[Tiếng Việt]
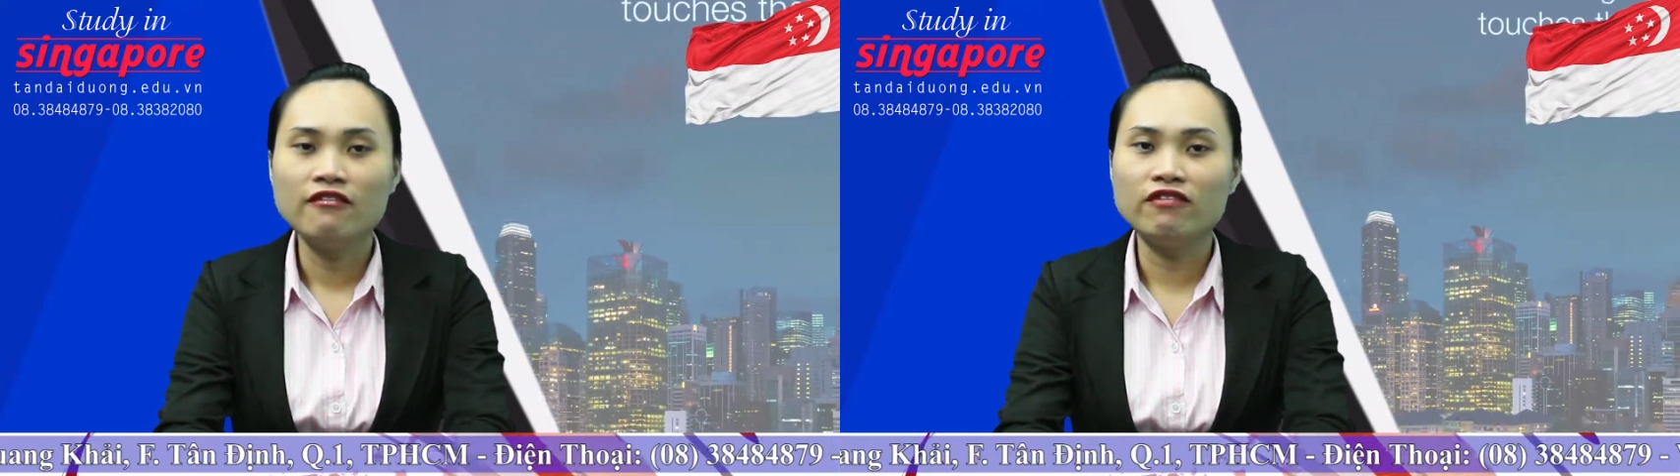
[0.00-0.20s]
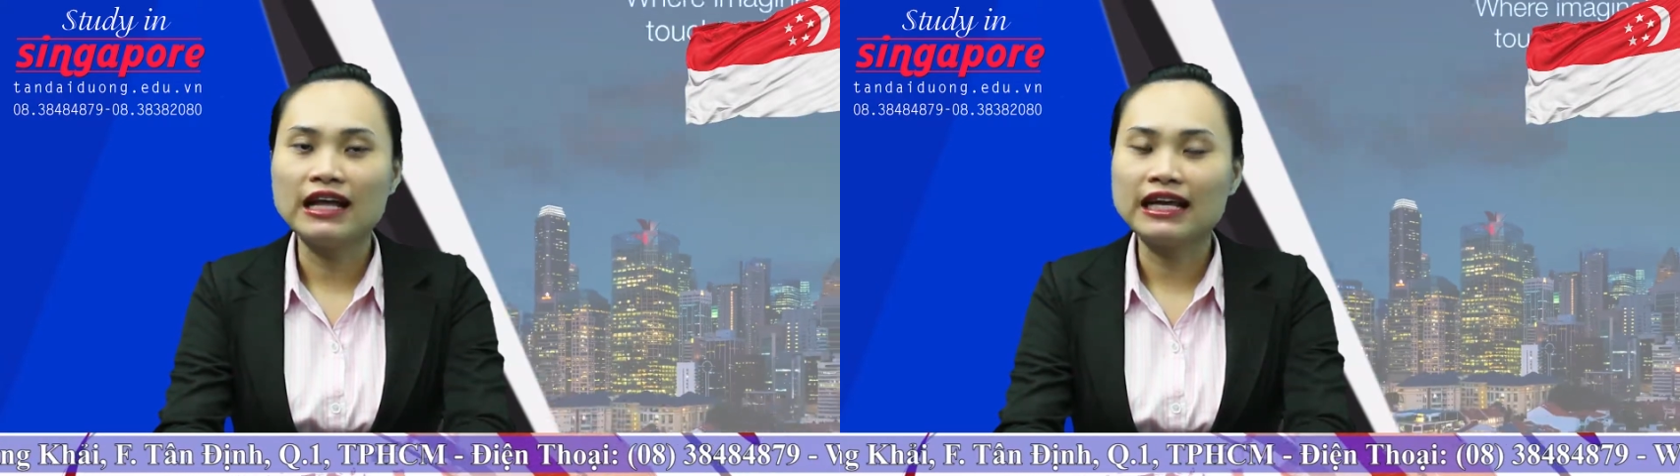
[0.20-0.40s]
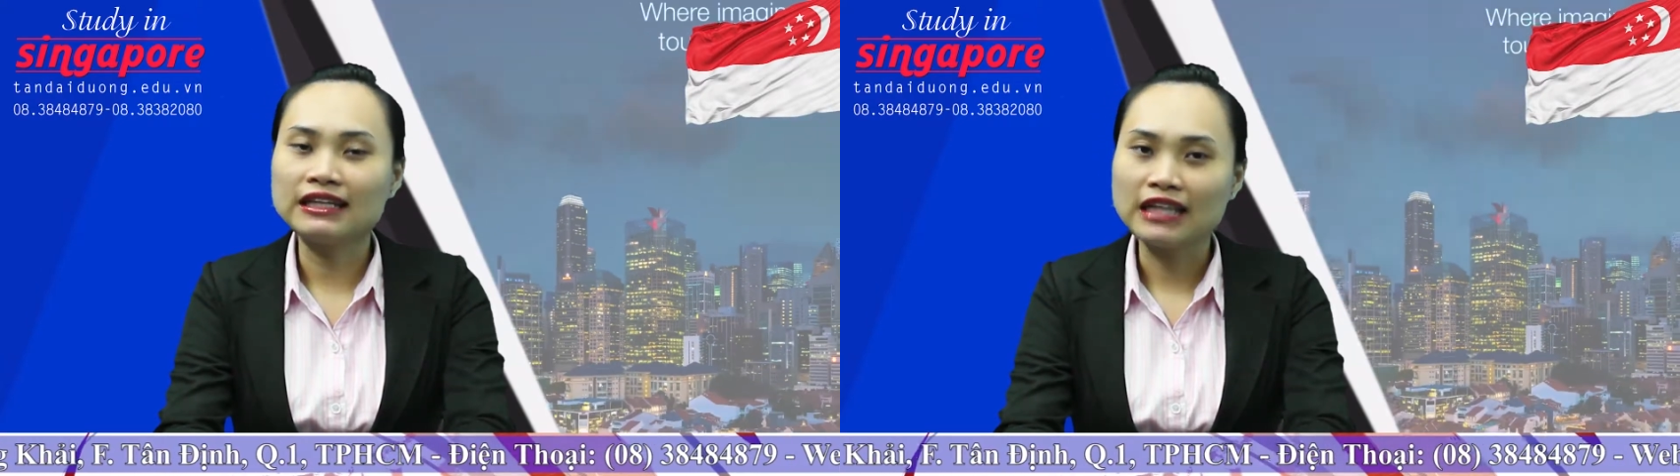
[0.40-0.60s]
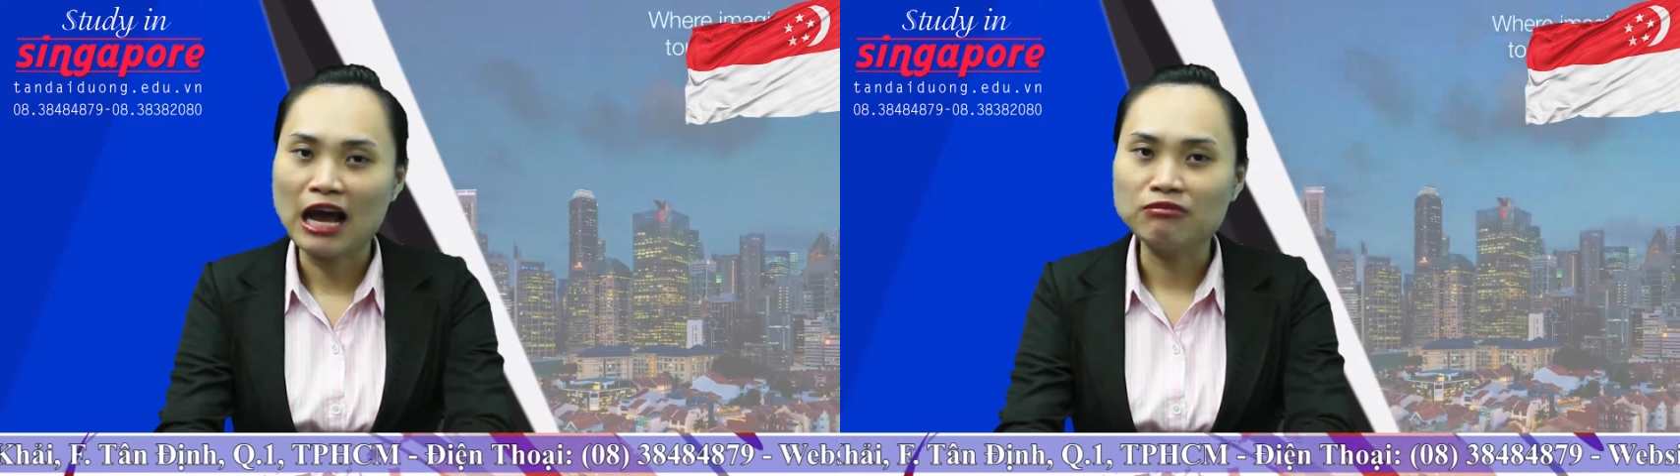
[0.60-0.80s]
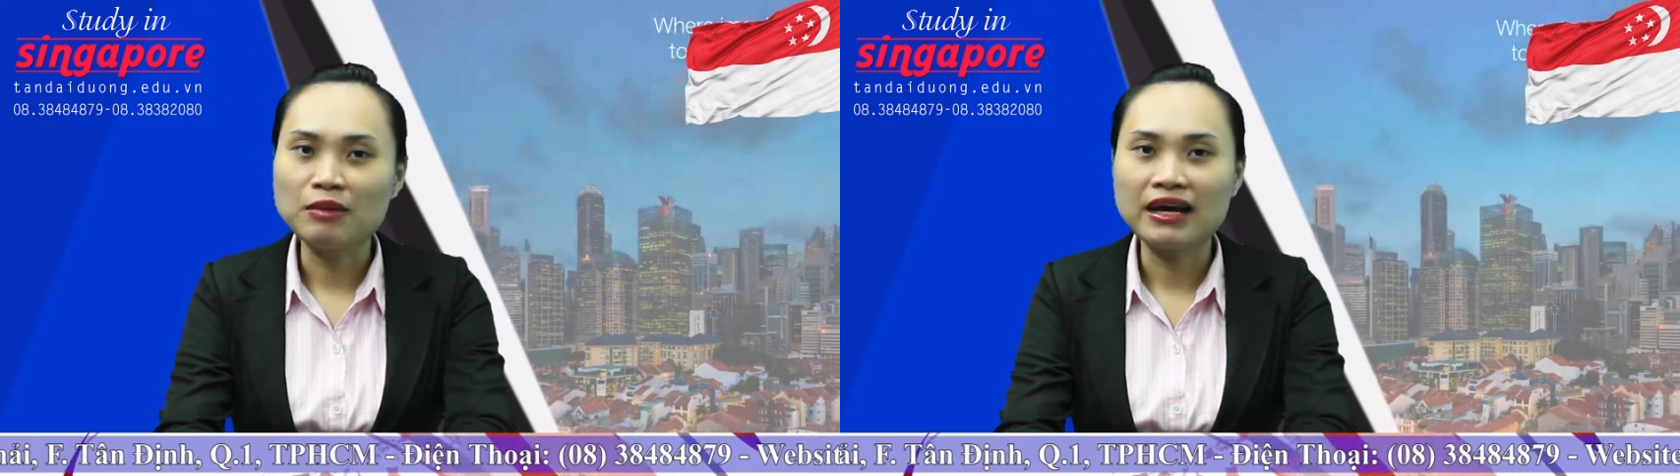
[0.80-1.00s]
Và tháng
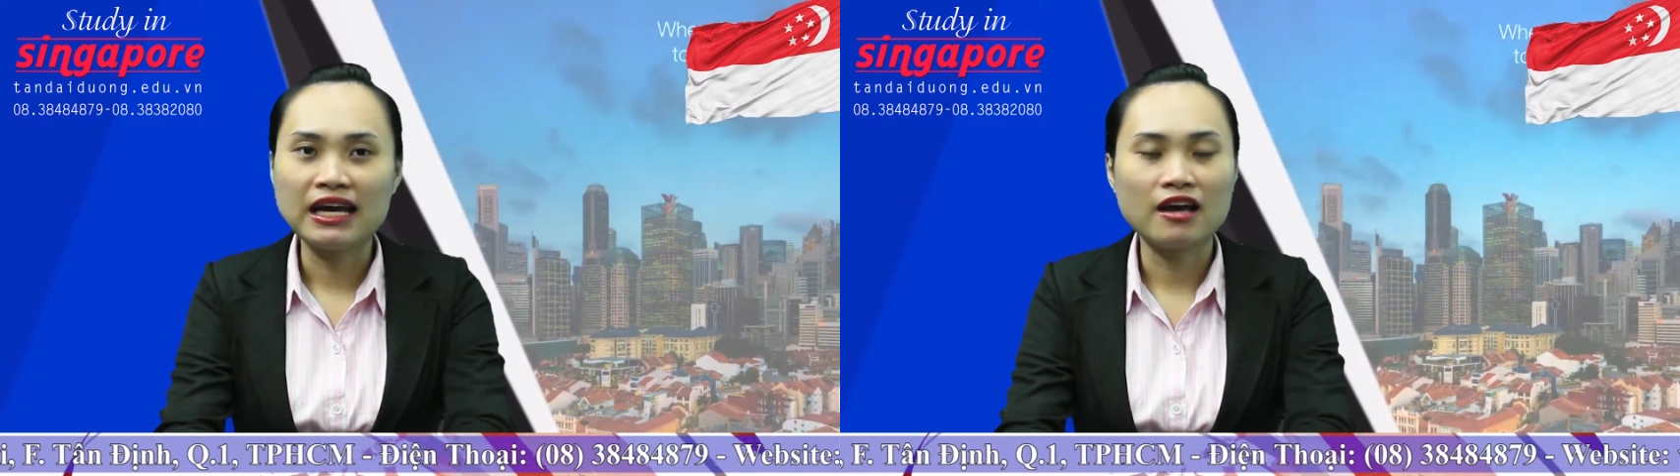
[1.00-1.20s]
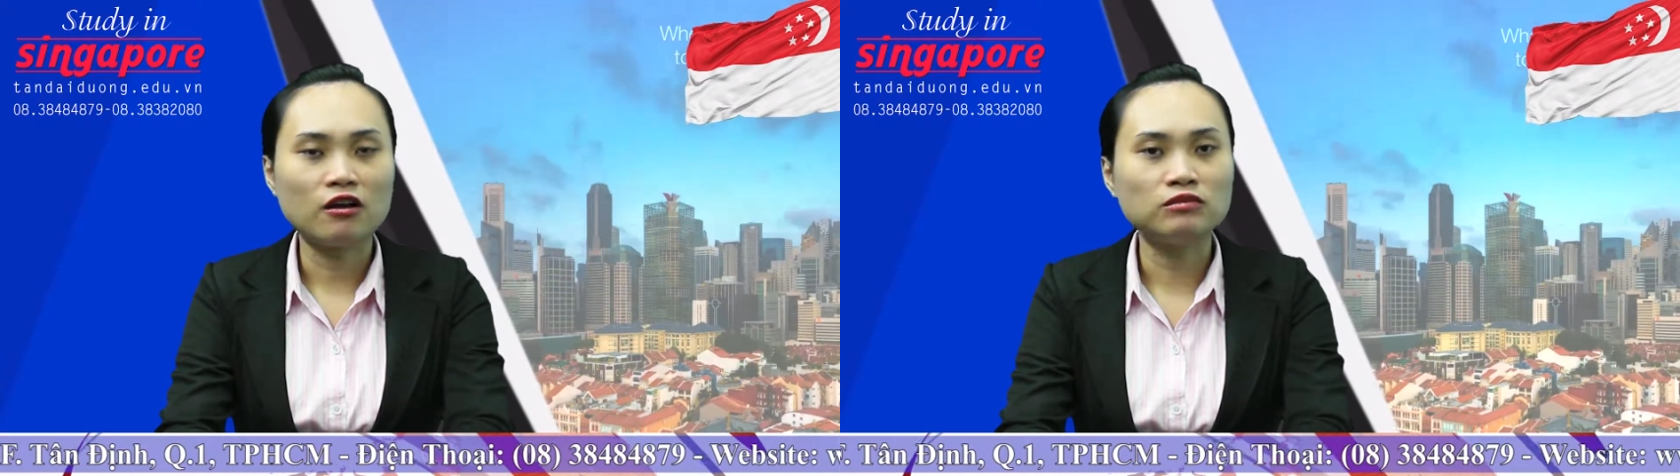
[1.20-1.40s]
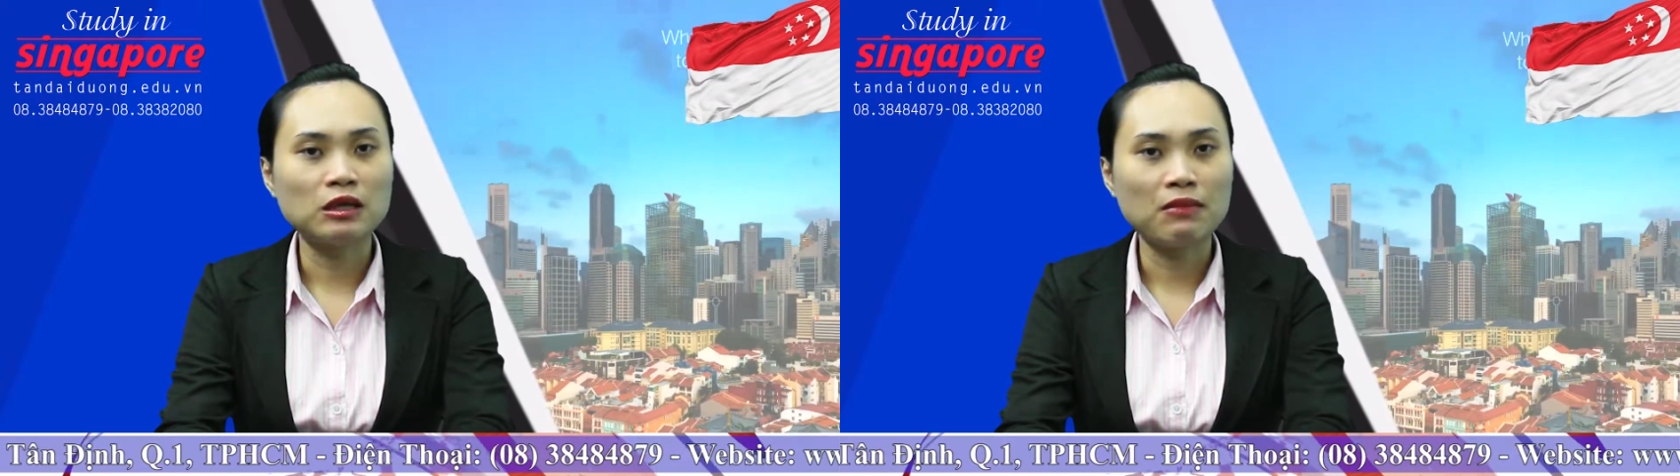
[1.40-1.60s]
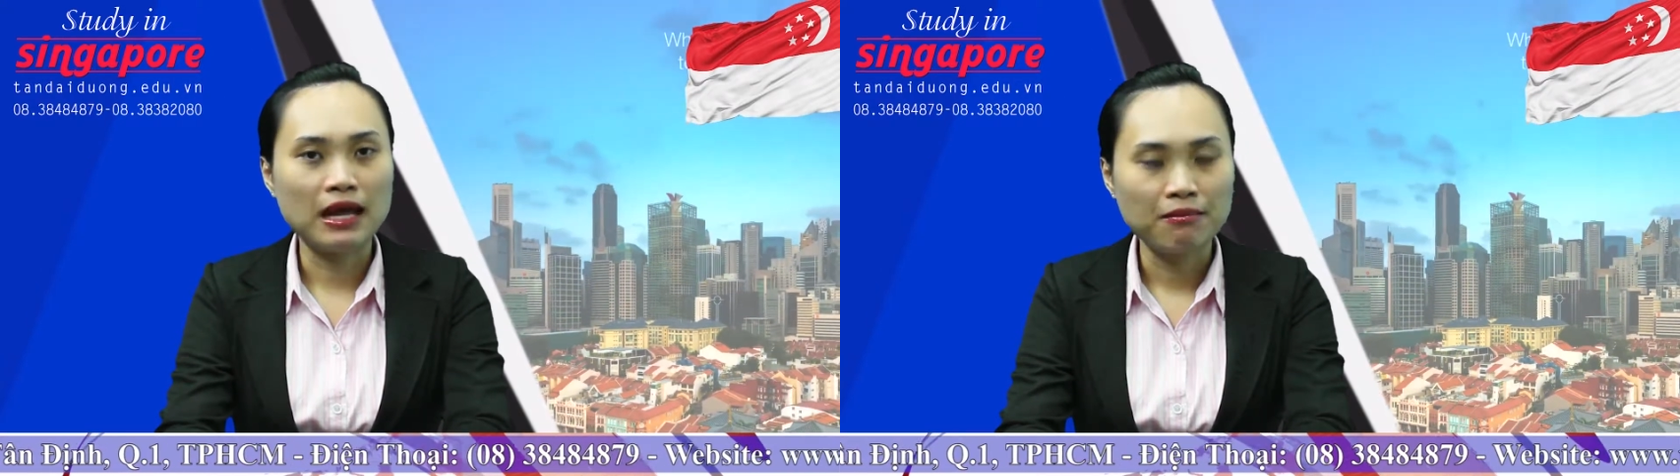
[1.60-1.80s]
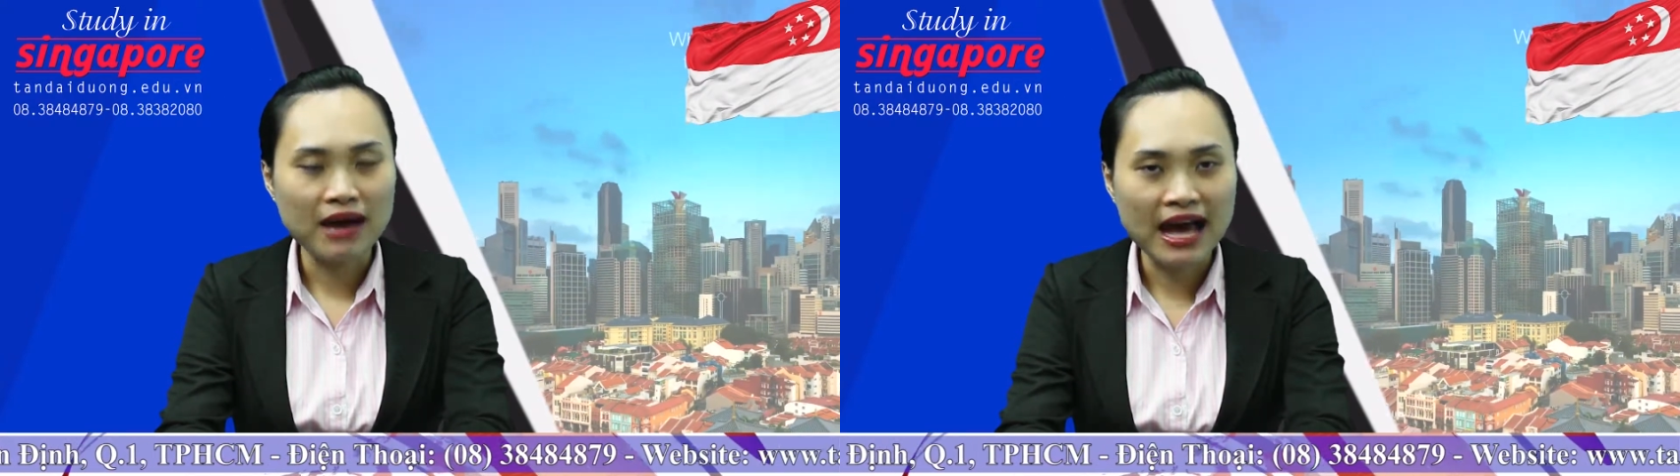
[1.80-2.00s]
8 năm
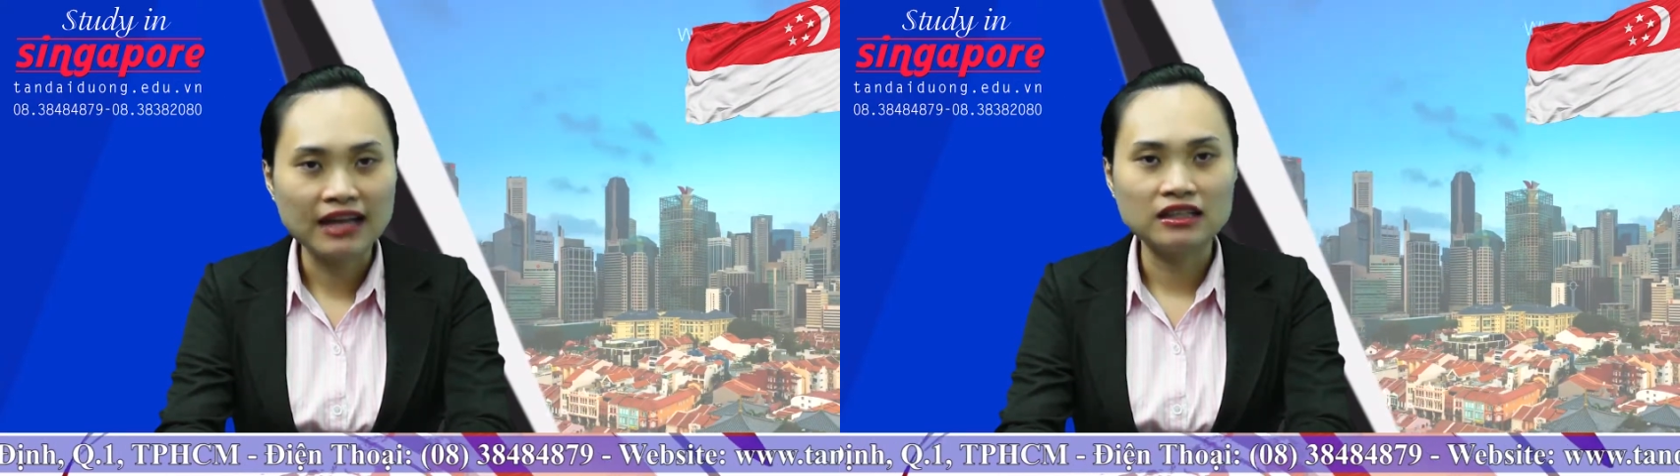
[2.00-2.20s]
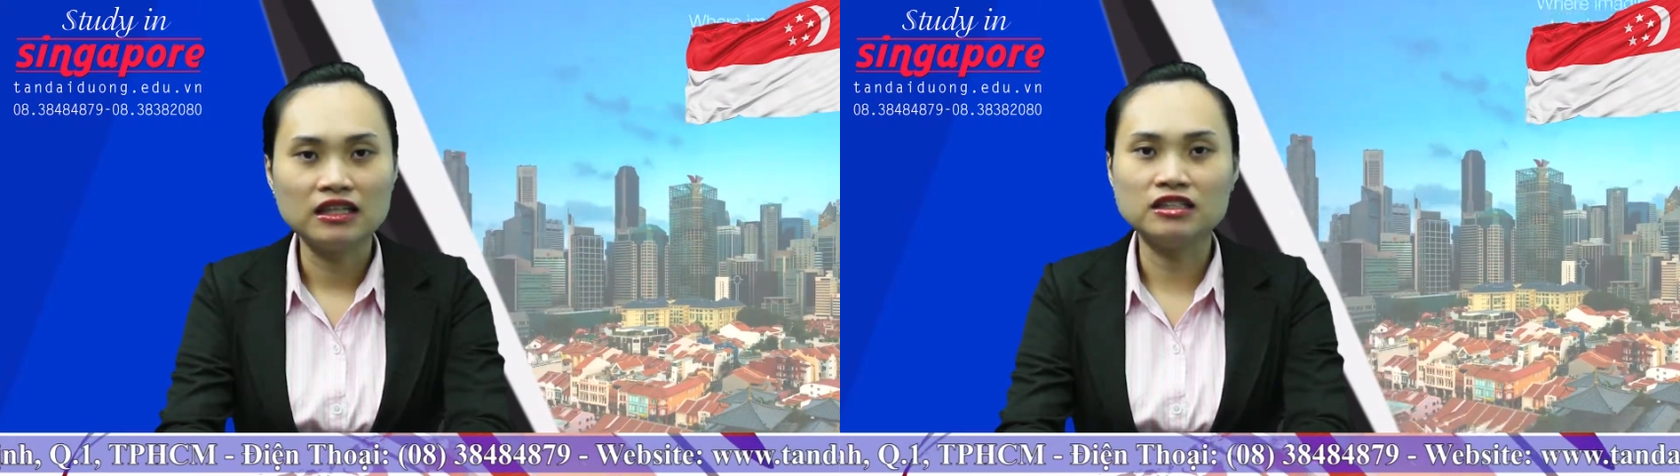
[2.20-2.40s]
2003 thì